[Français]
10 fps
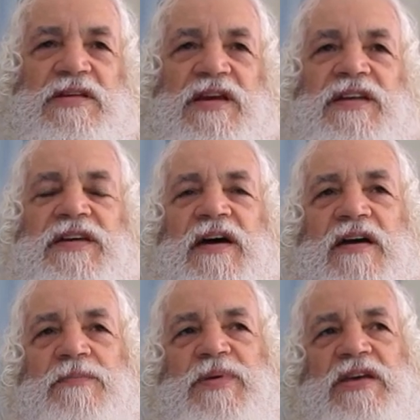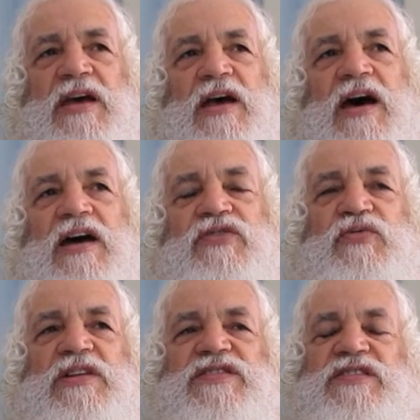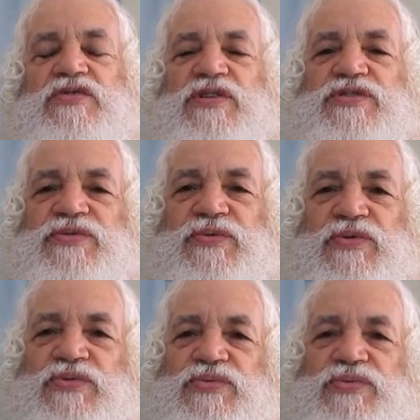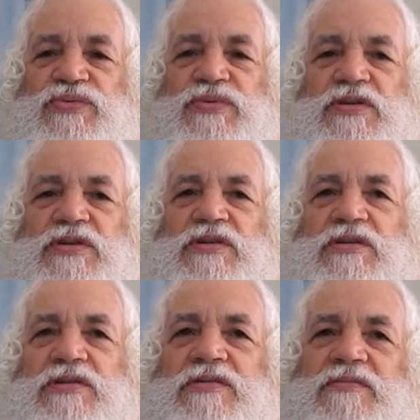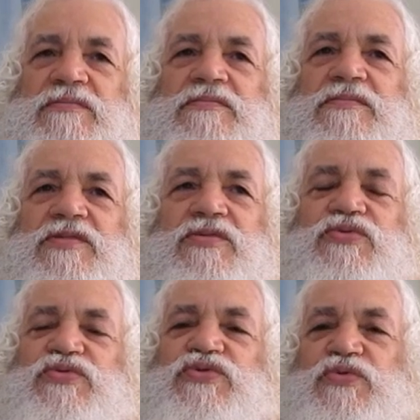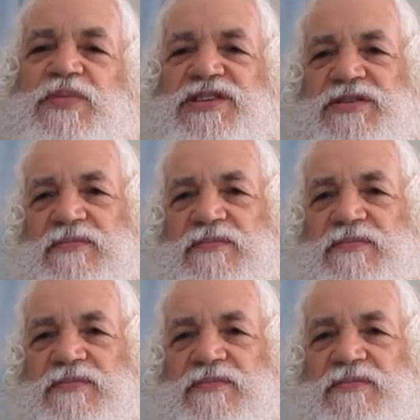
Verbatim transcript: Il y a un répit à toutes les situations que tu, que tu subis.